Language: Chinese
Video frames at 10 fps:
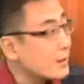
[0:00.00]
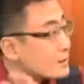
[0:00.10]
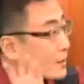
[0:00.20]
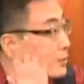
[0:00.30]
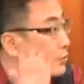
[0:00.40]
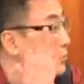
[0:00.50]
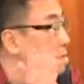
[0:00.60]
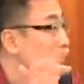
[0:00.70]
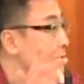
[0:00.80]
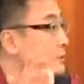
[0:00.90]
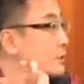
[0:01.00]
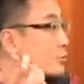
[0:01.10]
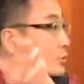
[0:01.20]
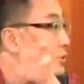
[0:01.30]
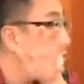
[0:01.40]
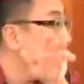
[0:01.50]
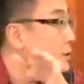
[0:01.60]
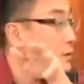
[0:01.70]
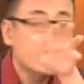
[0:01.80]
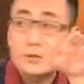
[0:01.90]
将来咱们有没有可能进入这么
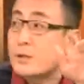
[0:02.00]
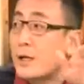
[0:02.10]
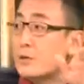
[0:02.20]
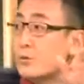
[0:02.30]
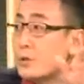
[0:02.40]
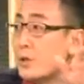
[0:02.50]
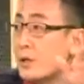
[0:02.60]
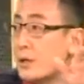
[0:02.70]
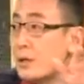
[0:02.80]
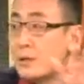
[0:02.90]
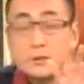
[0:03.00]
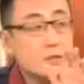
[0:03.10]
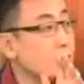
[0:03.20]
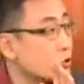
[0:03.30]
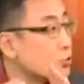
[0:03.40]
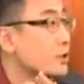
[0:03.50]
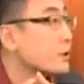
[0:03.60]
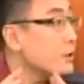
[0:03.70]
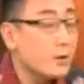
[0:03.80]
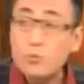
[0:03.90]
一个时代，就是技术
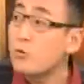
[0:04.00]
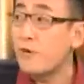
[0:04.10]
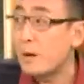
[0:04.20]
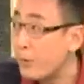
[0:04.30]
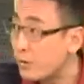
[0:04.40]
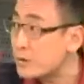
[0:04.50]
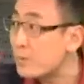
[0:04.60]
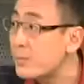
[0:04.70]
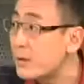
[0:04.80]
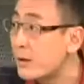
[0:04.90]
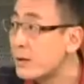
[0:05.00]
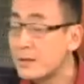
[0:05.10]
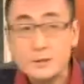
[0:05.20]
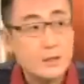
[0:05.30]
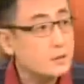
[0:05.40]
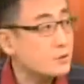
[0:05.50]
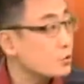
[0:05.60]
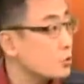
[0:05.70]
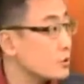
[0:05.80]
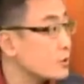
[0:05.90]
上你也无法保什么密了？这
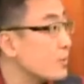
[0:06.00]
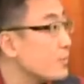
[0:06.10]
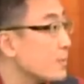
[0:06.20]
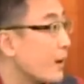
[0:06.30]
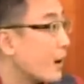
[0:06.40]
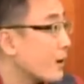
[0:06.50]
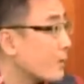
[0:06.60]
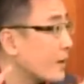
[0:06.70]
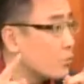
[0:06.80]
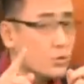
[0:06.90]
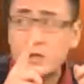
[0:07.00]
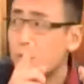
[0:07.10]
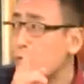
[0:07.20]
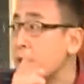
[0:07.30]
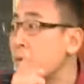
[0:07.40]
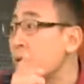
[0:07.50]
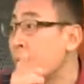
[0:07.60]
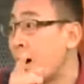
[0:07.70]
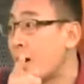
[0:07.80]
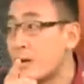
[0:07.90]
次说是什么密码，二百五十六位的
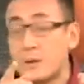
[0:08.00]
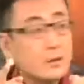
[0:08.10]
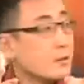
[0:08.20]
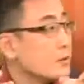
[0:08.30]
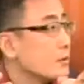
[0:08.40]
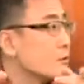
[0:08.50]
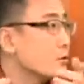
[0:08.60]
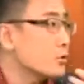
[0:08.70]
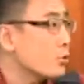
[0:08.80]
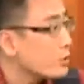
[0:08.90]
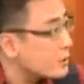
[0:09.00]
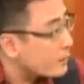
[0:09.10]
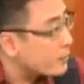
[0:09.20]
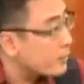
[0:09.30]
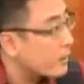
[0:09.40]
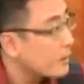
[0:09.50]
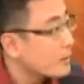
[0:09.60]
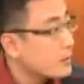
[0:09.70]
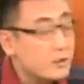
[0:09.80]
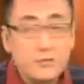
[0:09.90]
密码都给破，都能给破
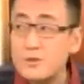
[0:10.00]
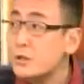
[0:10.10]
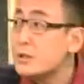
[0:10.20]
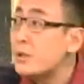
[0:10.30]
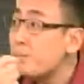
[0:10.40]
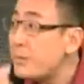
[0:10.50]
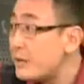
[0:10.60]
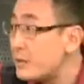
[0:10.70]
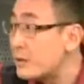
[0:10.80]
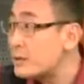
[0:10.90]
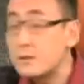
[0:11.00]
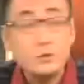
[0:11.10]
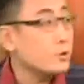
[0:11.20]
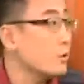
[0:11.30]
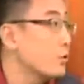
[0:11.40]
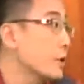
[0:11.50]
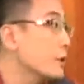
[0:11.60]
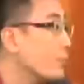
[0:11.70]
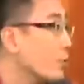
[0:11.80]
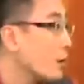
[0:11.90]
了，因为是人编的，人就能够
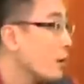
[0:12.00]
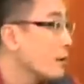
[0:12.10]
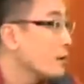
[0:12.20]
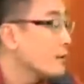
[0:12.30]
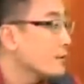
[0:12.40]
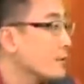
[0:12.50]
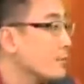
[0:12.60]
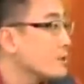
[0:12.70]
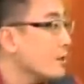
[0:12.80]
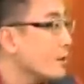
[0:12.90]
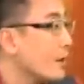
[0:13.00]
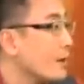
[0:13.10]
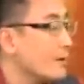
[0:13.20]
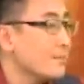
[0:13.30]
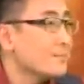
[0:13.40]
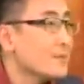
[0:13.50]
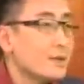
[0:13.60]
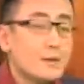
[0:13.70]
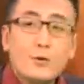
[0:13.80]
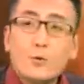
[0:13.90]
给你破了。对，那么将来，